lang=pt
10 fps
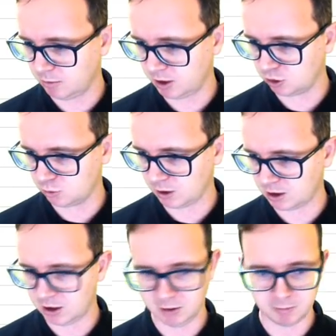Mais uma
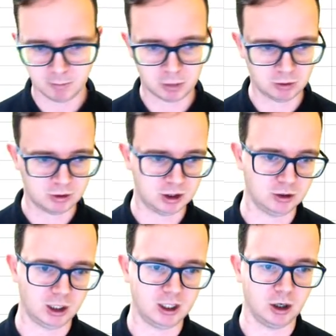aqui.
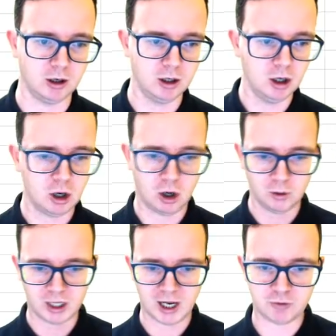Prontinho, olha aí, ó. Olha
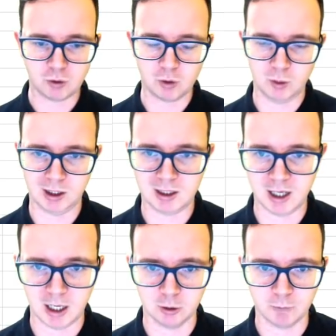o gráfico como ele é
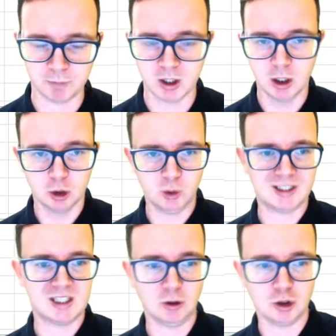criado. No
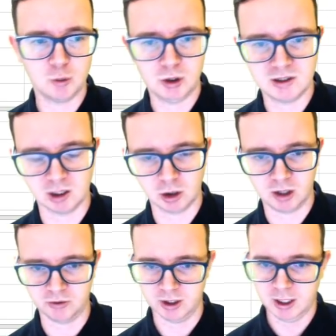Excel
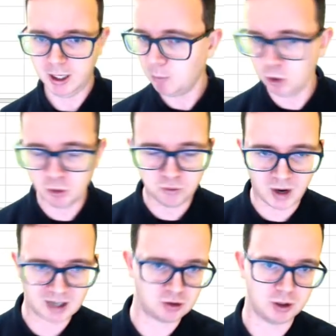2019, é muito
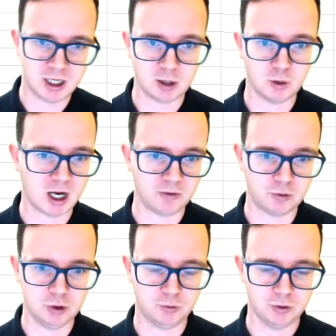fácil criar um
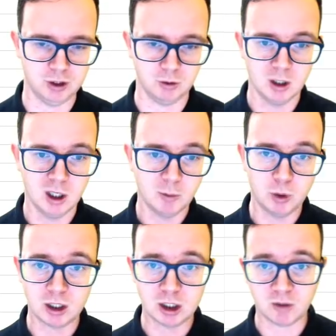gráfico de funil,
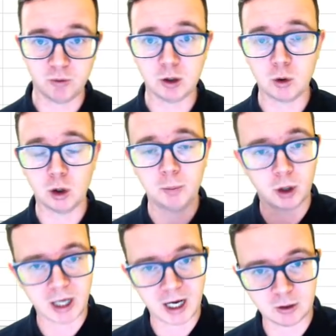porque ele já foi
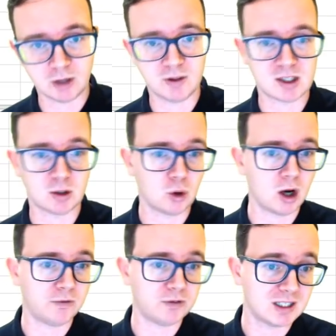incorporado na versão do
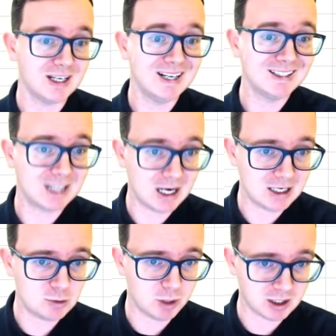Office
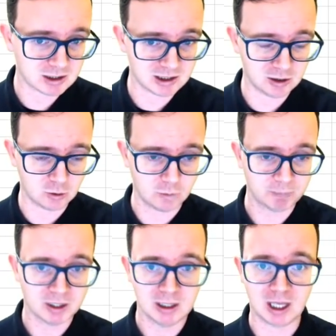365.
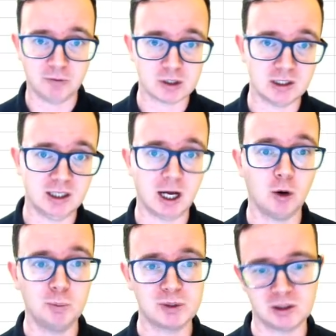Lá você tem a
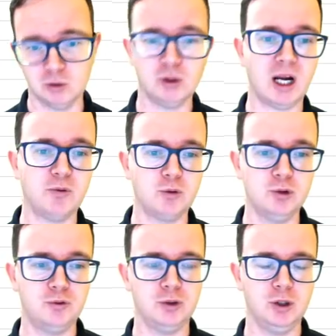opção do gráfico
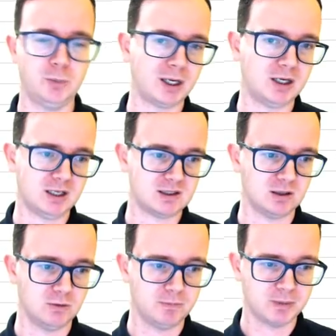de funil para
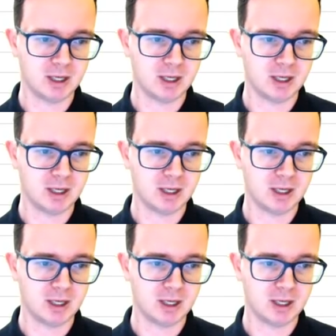criação.